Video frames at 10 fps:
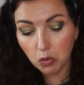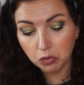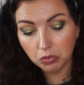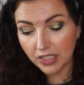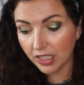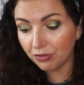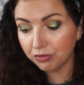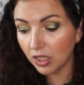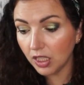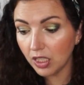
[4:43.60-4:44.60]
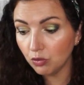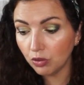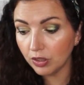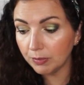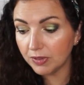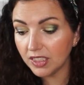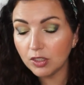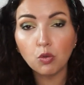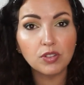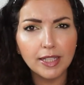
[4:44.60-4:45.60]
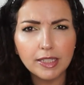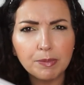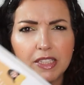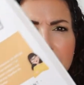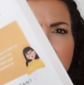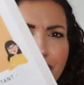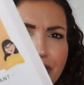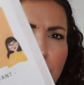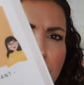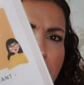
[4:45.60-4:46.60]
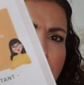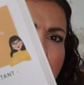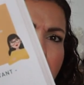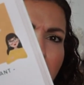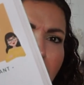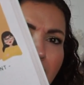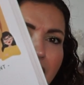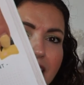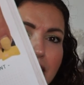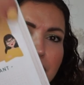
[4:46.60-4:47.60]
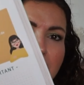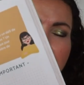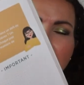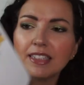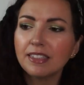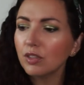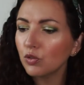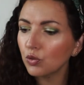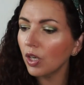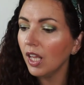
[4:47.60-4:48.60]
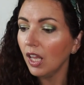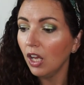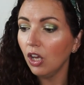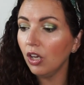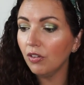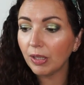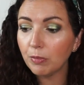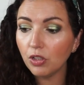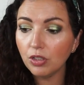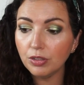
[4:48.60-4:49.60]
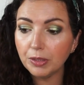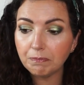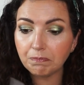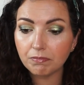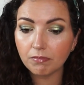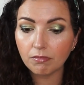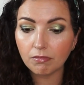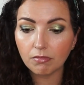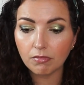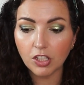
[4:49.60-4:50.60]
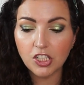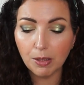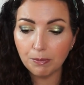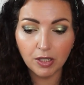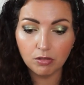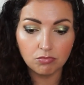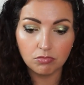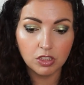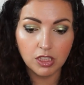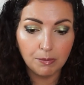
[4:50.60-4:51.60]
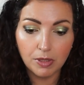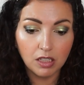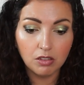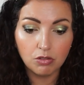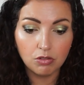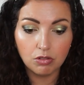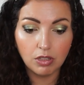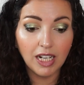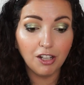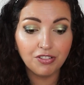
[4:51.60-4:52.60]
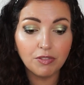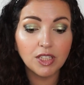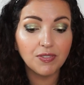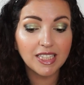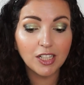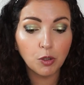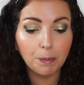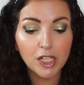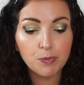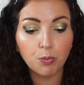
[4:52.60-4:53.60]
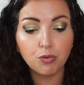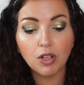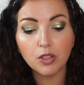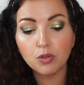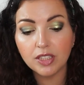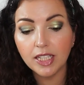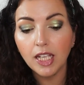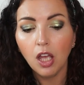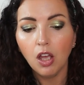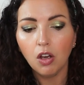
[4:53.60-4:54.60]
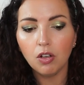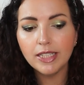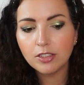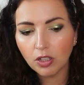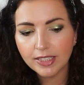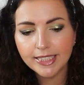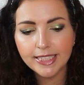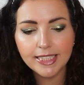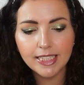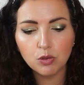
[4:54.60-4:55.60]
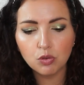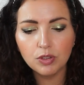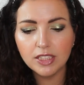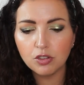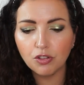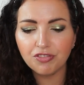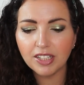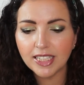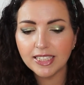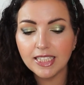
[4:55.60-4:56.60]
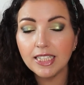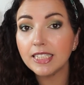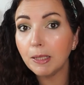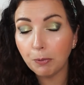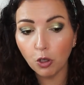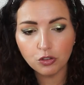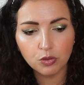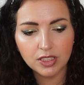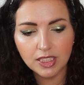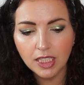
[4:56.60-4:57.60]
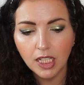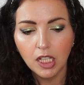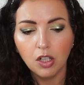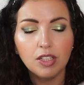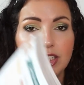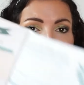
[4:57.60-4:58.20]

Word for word: beaucoup. À chaque fois, elle nous donne des petits conseils, des petits défis aussi ici, avec sa petite tête ici toujours. vraiment, je l'aime bien. J'aime bien. Euh, à la fin, vous avez quelques pages pour pouvoir noter euh, les sorties, les to-do list de fin d'année, les dépenses aussi, les